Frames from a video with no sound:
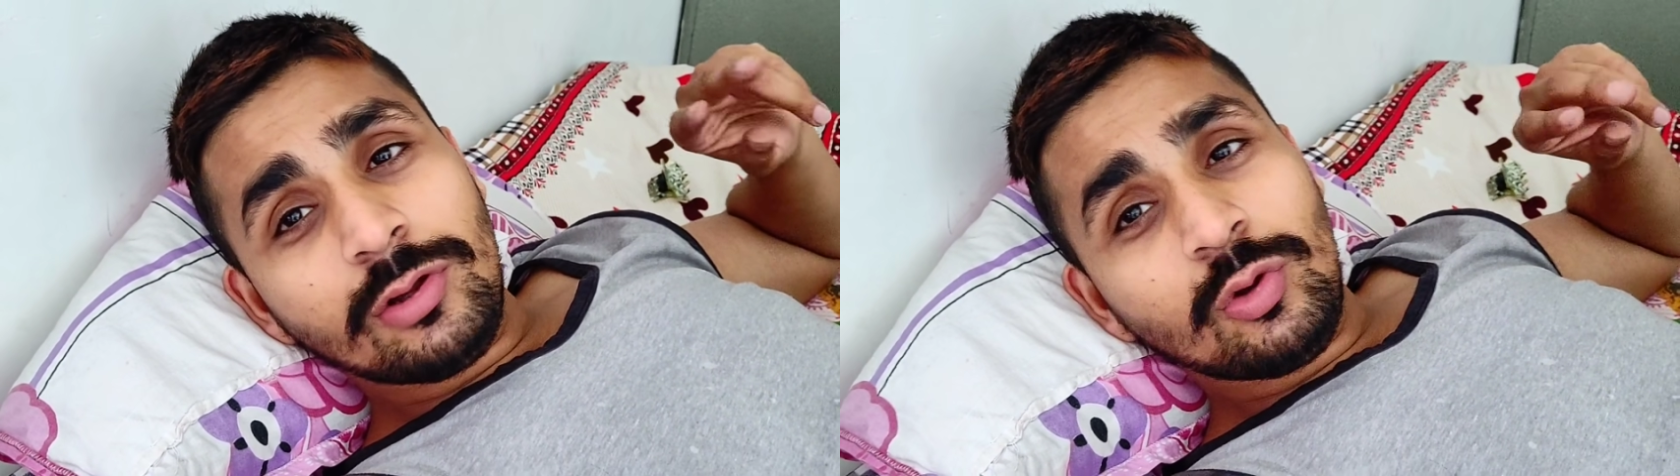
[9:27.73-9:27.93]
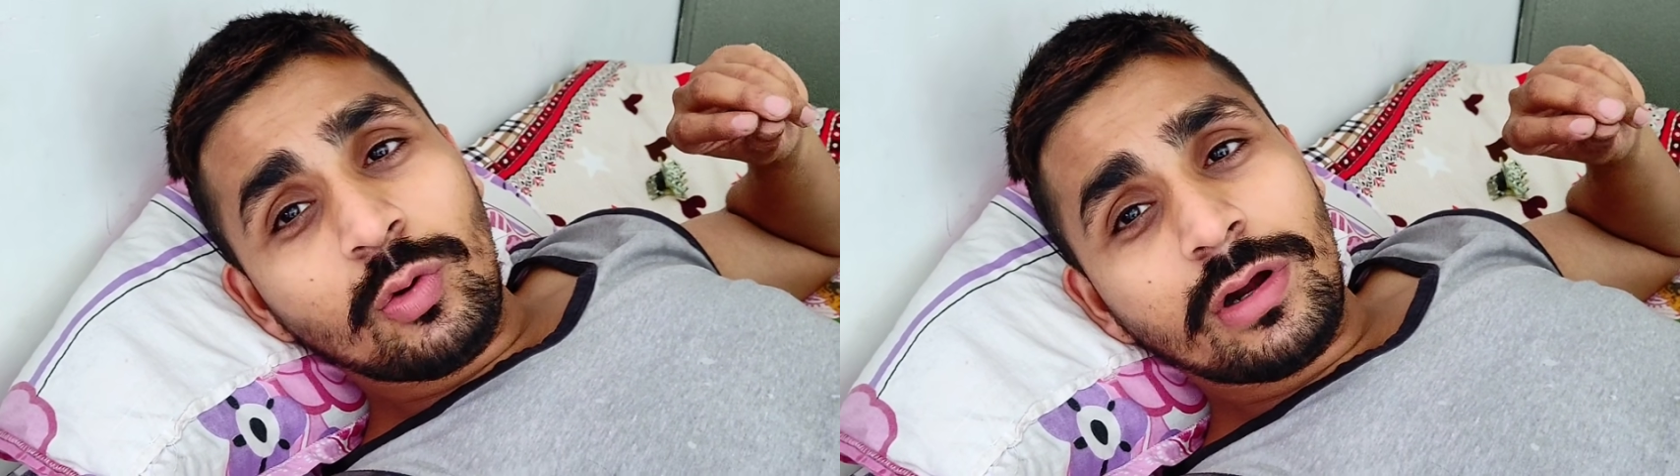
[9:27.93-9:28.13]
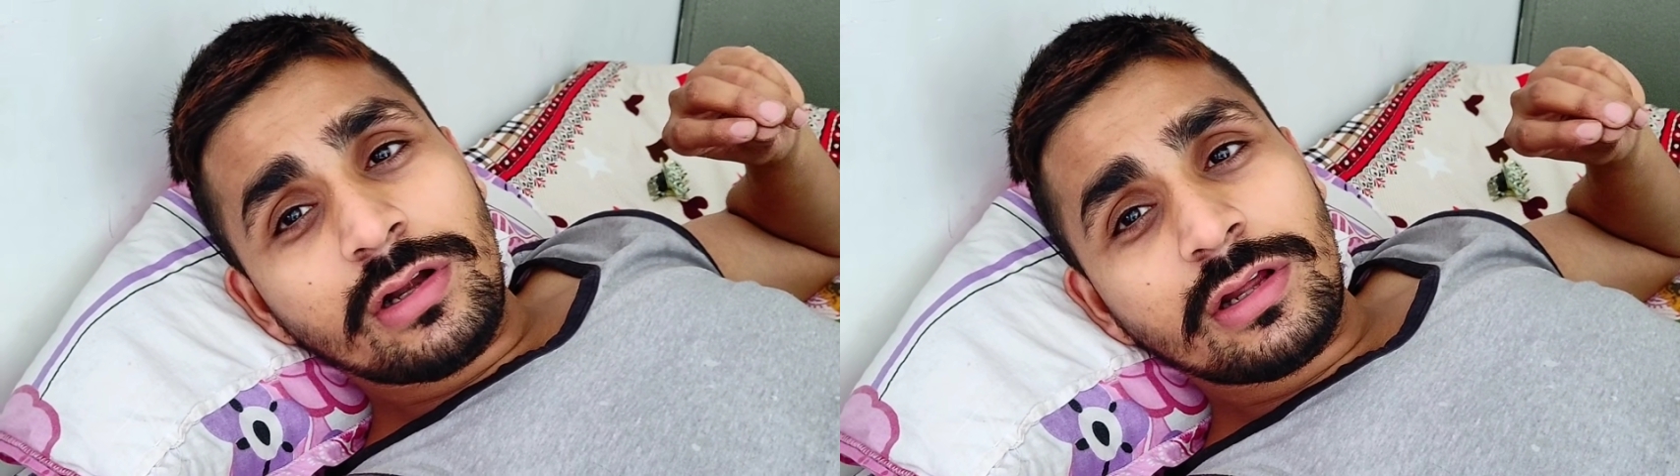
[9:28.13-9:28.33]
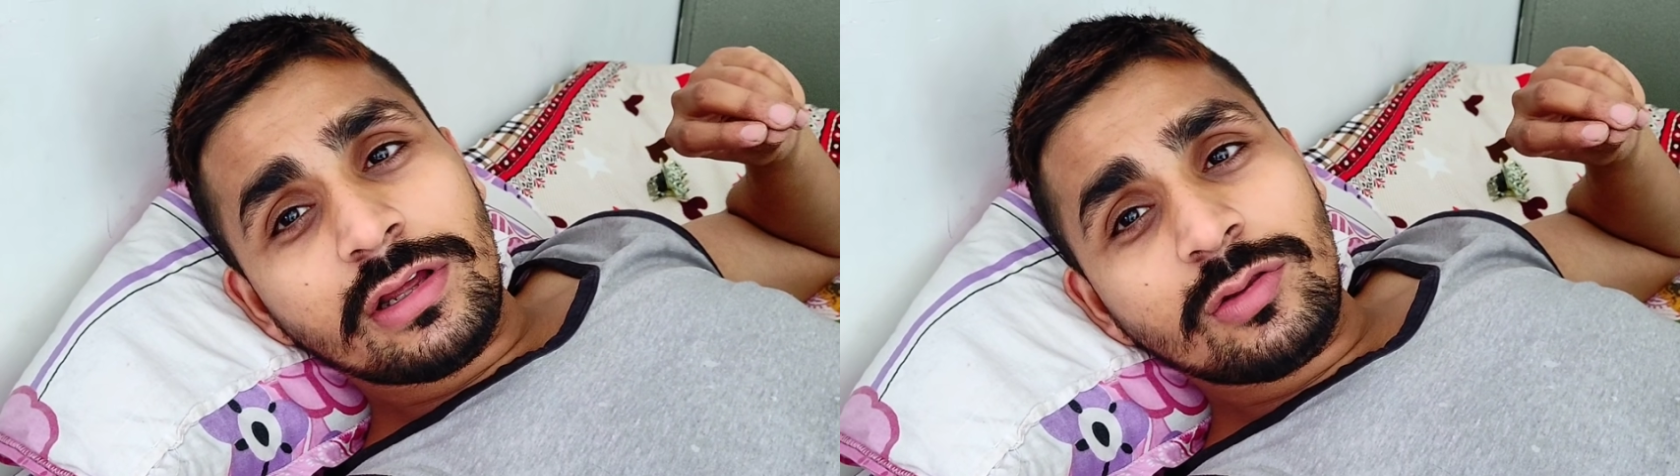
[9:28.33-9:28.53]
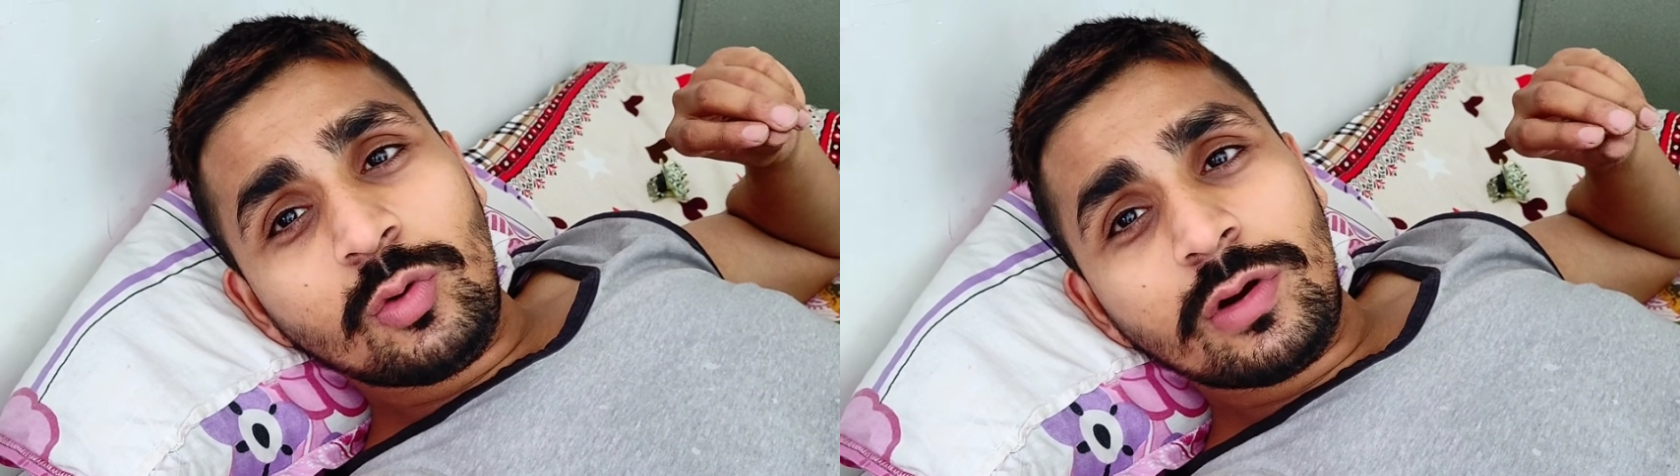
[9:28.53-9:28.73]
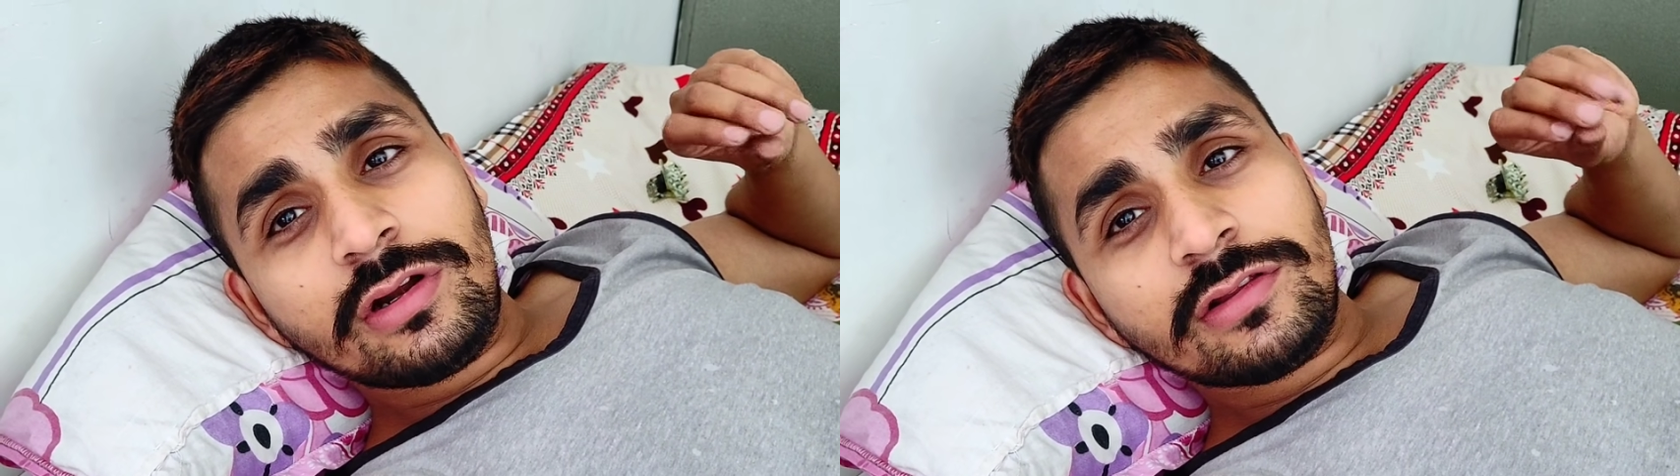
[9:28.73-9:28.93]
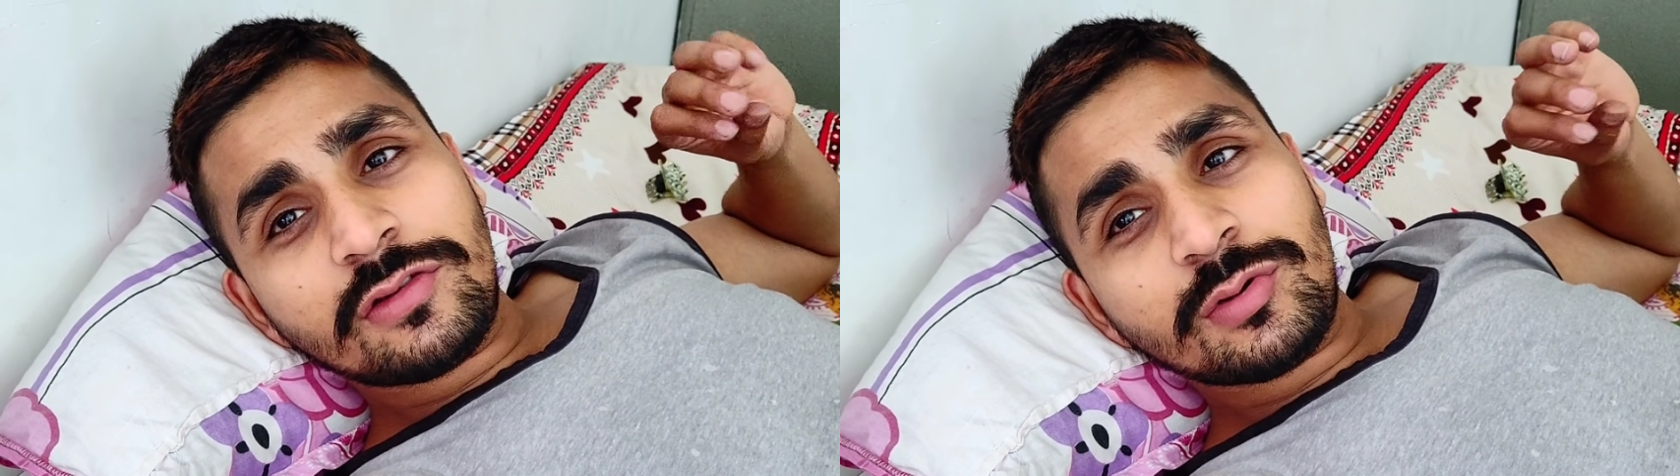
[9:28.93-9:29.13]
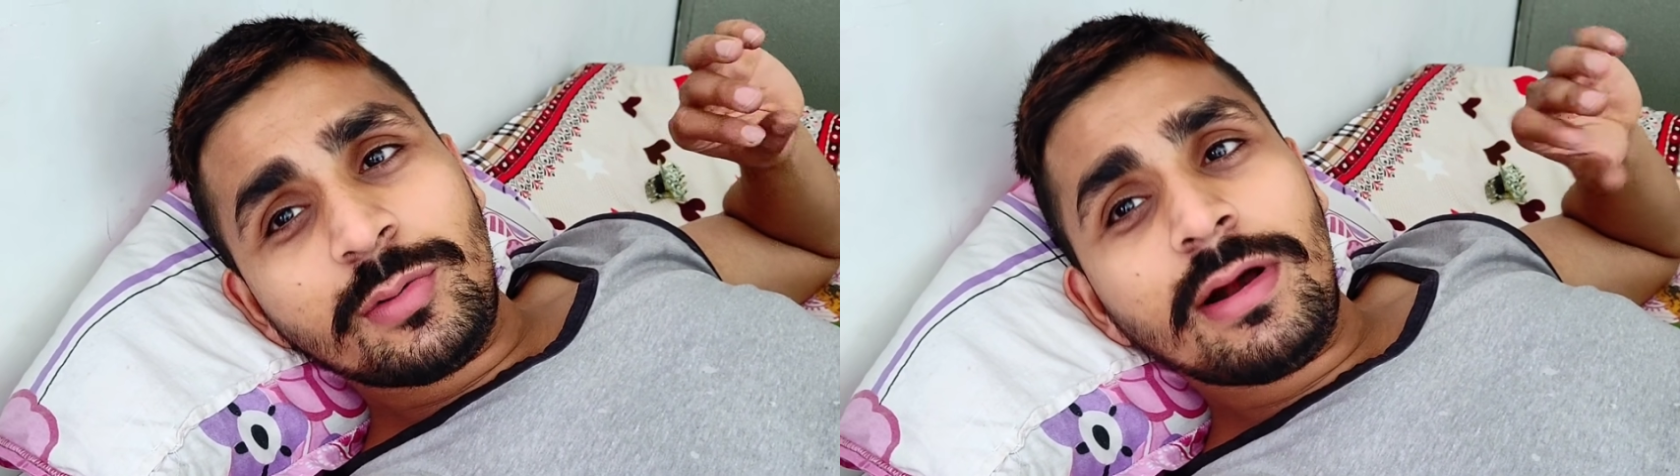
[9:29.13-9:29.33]
मैं दो घंटे दो घंटे
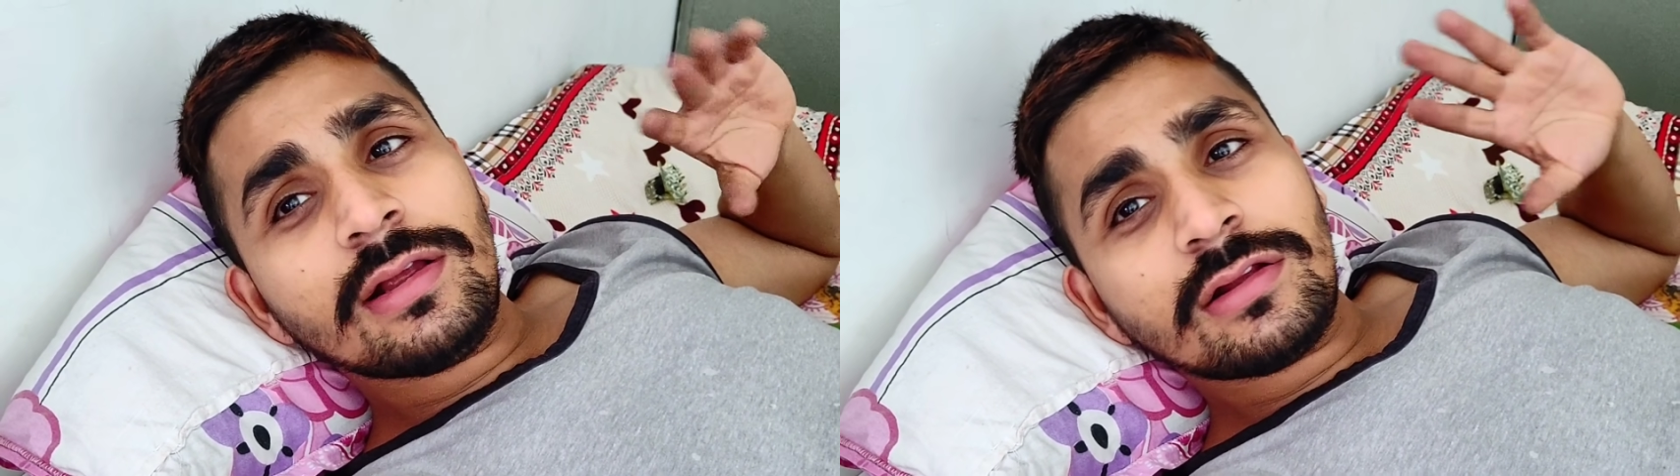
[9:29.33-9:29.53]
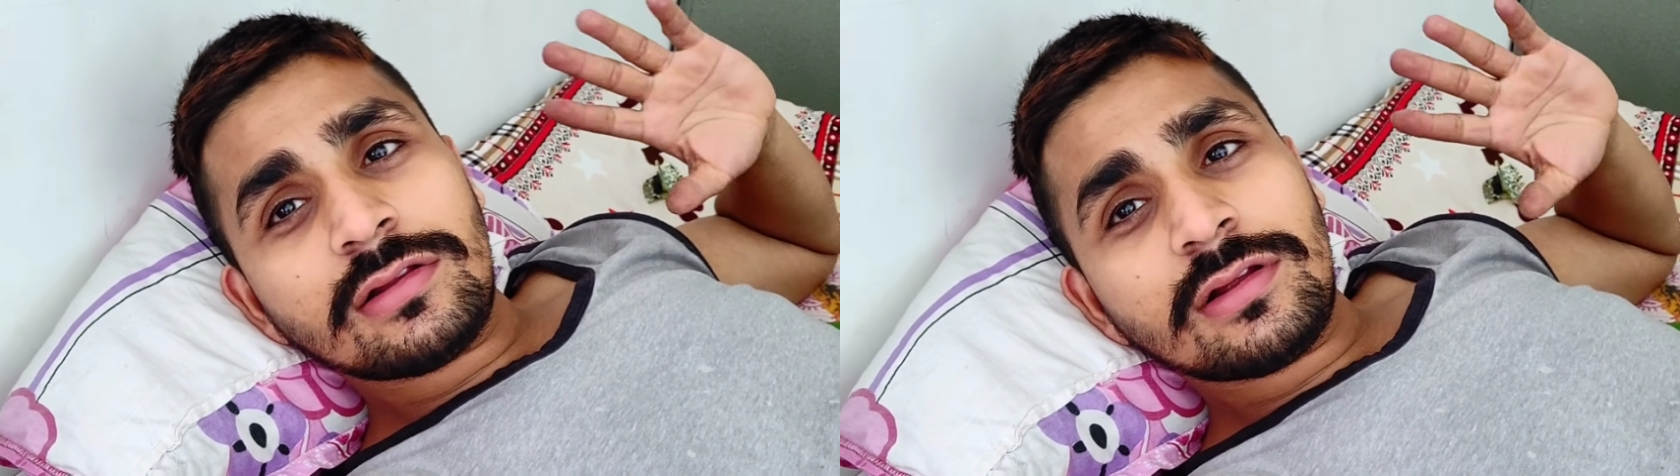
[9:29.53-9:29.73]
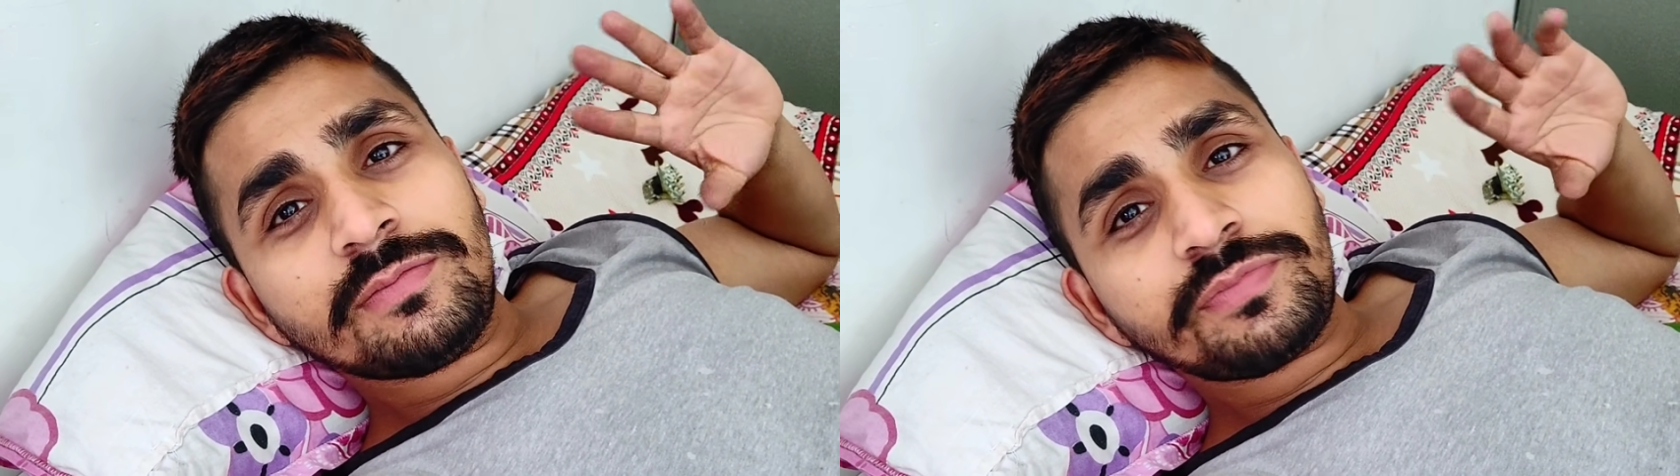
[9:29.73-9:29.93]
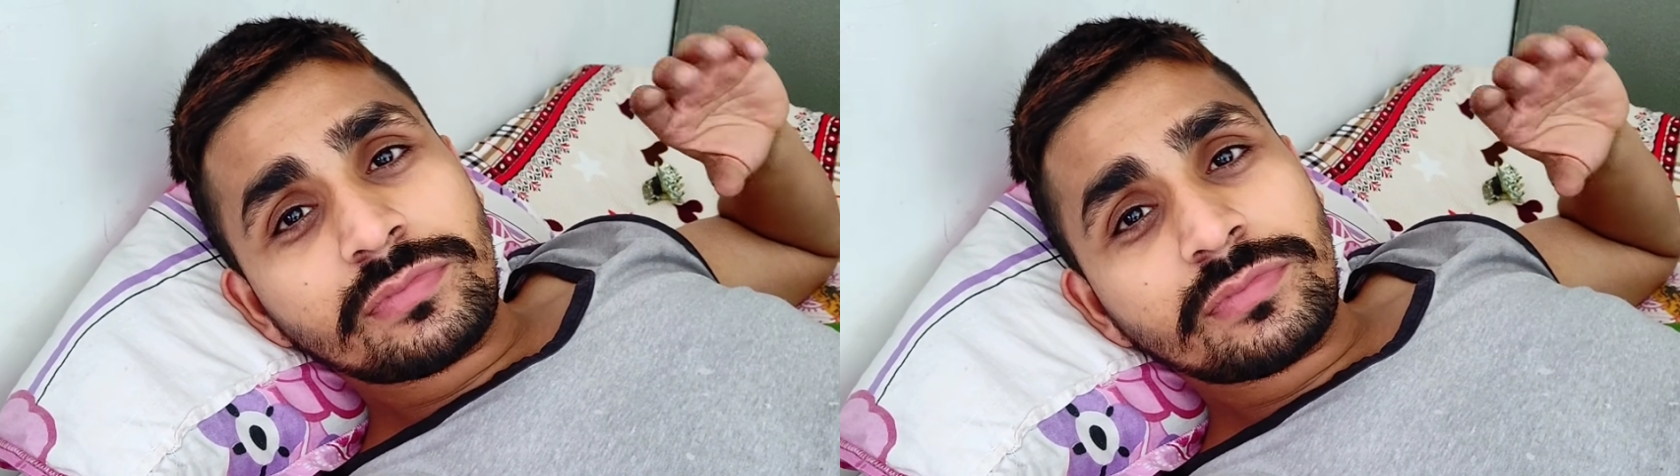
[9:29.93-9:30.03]
दस मिनट में आ जाता